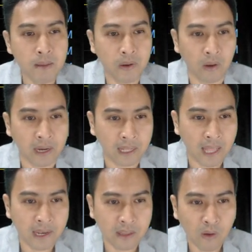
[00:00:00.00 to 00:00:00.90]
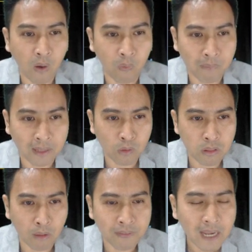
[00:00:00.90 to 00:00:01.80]
น่อยนะแทนที่จะย่อลงมาทด
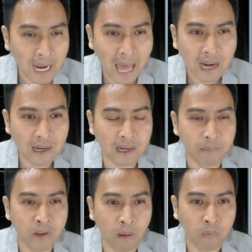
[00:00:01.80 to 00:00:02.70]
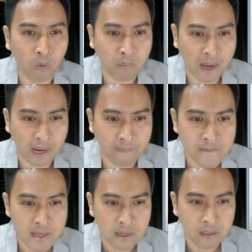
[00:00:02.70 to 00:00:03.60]
สอบสักครั้งหนึ่งนะไม่ยอมลงมานะ
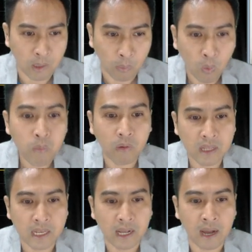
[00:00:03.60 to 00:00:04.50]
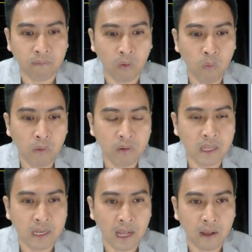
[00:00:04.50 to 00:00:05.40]
แต่วอลลุ่มเขาดีนะครับวอลลุ่มเขา
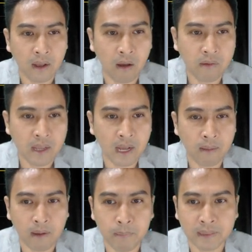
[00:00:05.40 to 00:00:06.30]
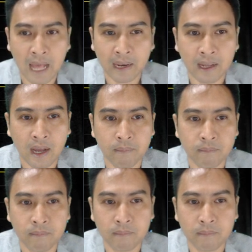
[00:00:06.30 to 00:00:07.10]
ดีนะคราวนี้ครับอมตะนะครับ